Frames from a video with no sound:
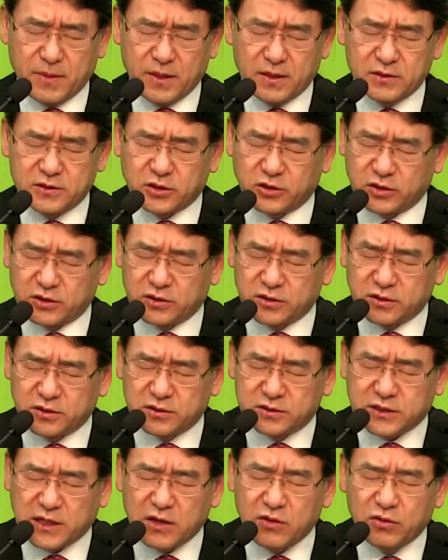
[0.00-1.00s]
저희들을
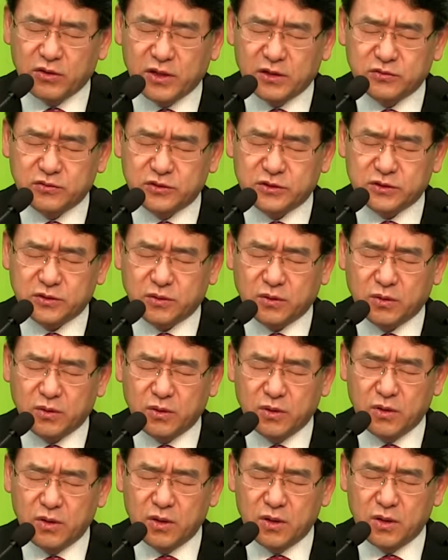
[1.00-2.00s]
사용해 주시고
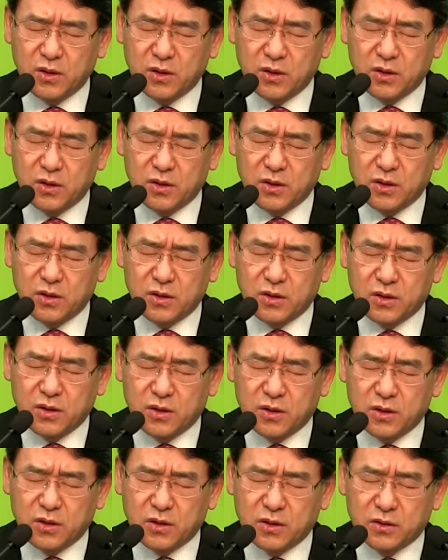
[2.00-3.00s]

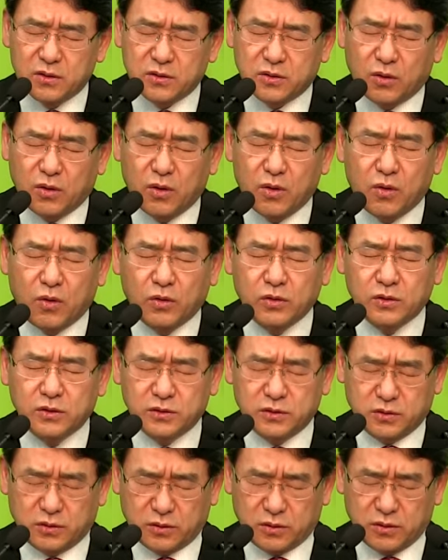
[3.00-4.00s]
또
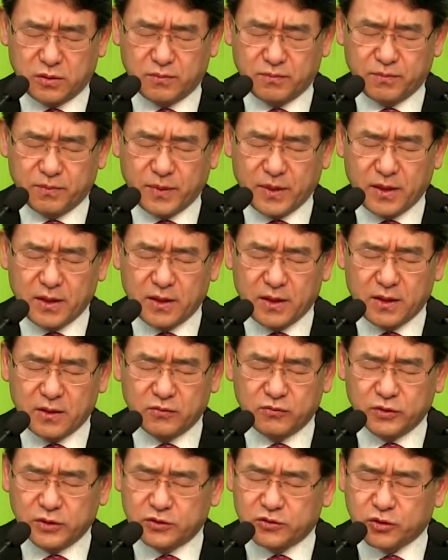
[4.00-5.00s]
오늘도
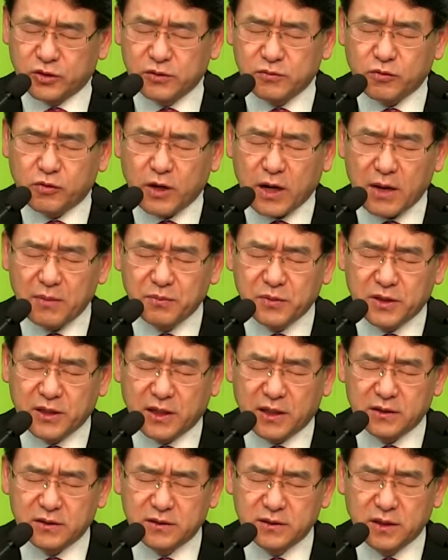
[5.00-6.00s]
우리 주님과
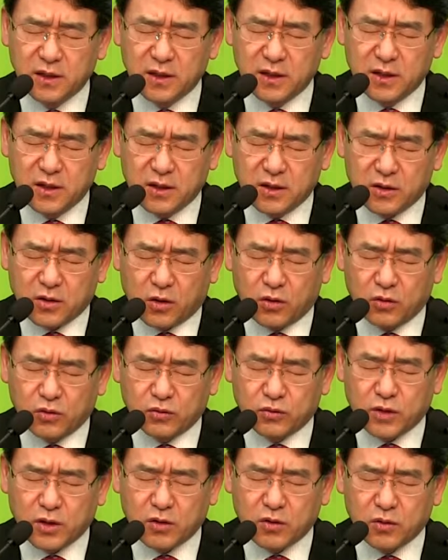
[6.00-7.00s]
함께하는
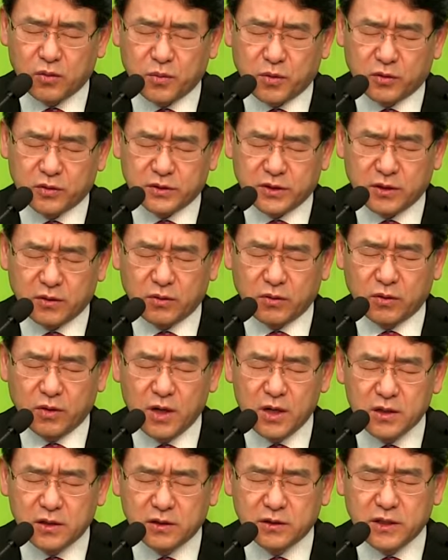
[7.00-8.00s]
거룩하고 복되고
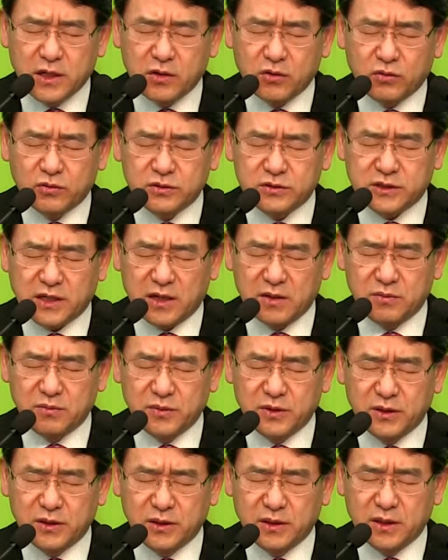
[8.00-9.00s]
은혜로운
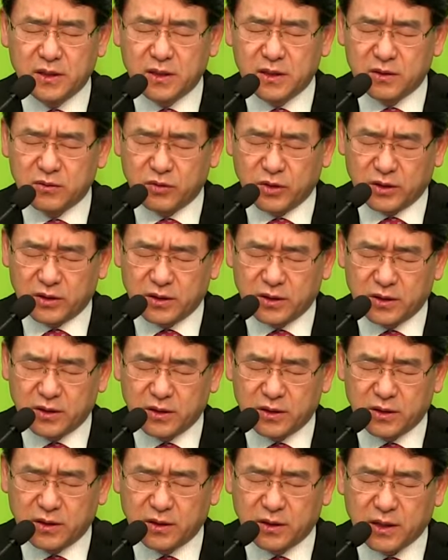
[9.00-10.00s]
삶이
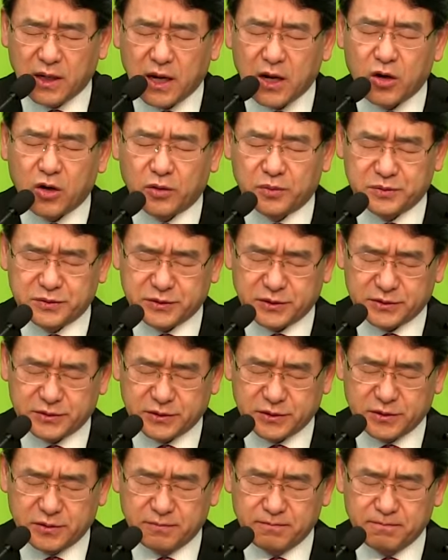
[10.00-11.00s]
되게
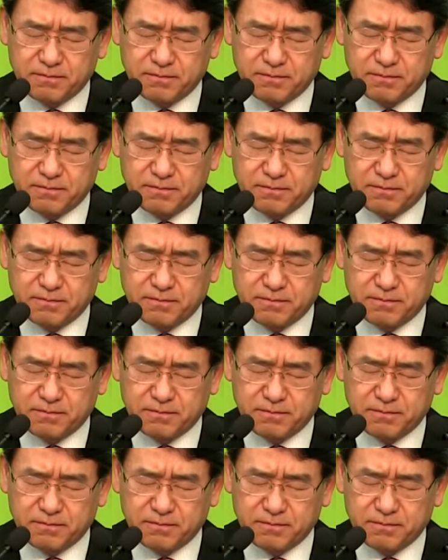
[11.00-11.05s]
하옵소서.